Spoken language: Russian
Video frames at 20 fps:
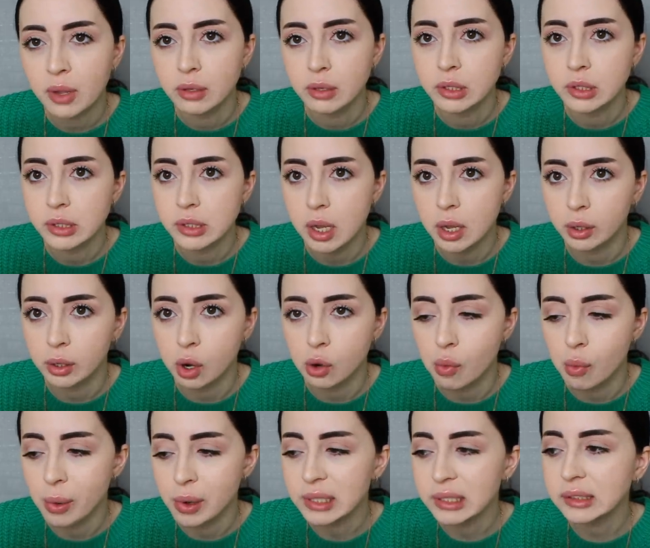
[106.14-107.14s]
не знаю,
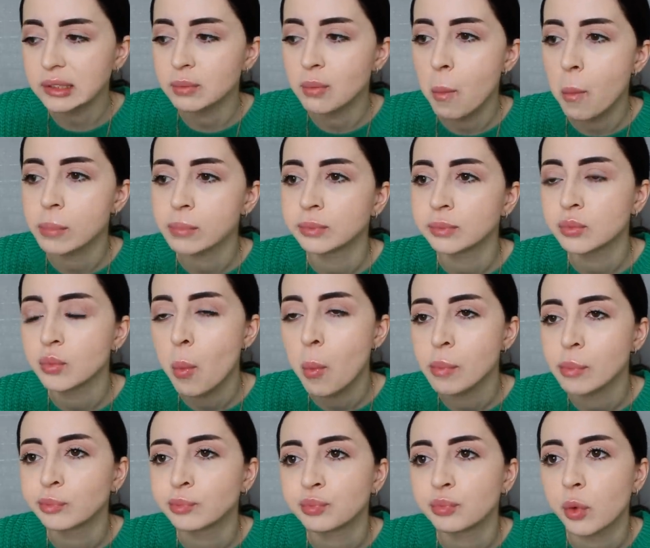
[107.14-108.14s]
как у вас.
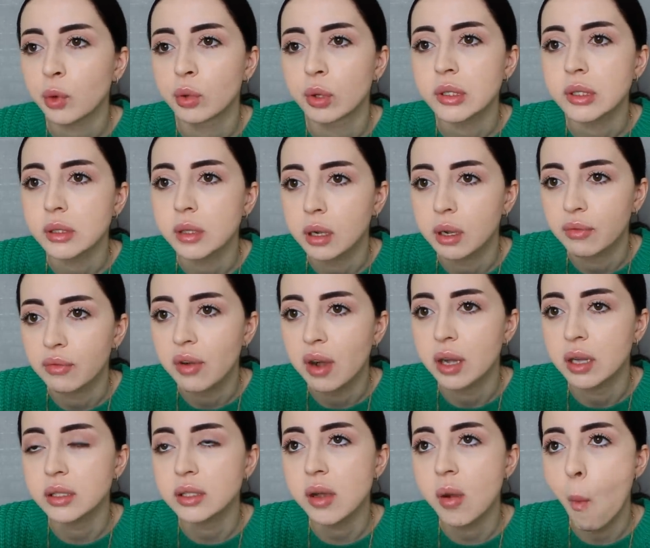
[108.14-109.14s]
У нас на
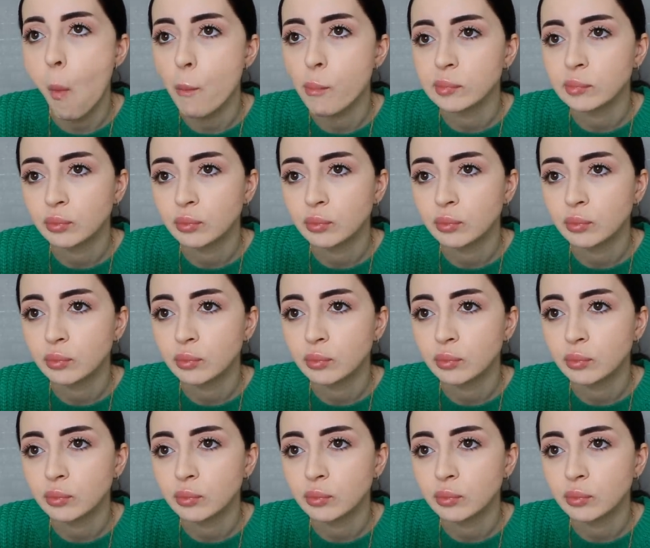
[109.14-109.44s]
Кавказе